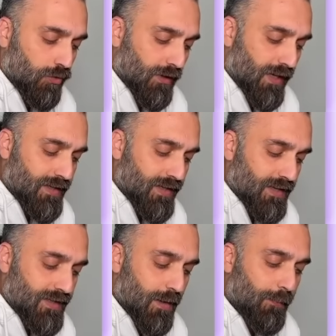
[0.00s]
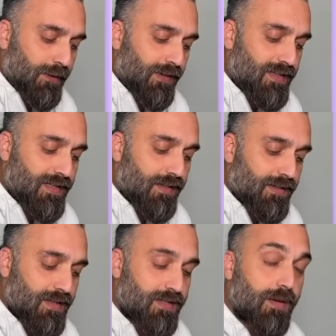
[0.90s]
Dolayısıyla sempatik sinir
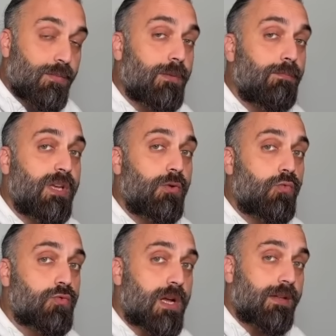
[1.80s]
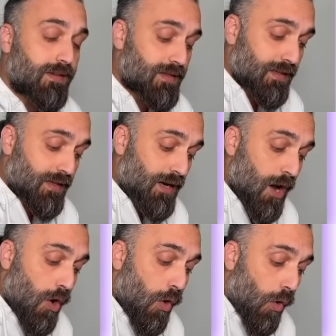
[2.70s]
sisteminin bir uzantısıdır.
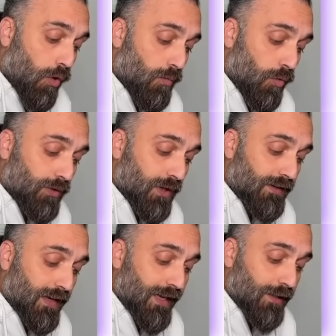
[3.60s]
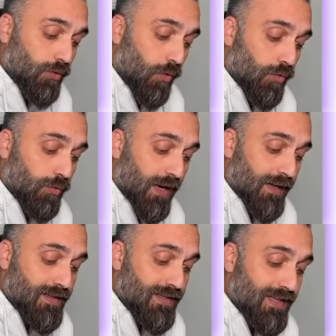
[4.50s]
Hormonla değil
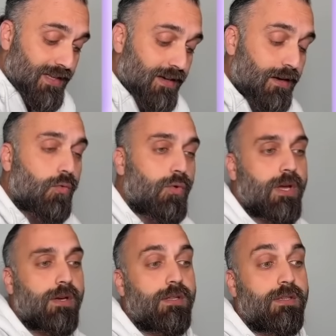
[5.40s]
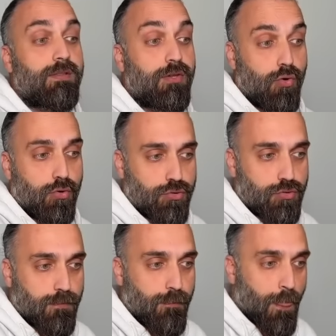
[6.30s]
doğrudan sinirle uyarılır diyoruz.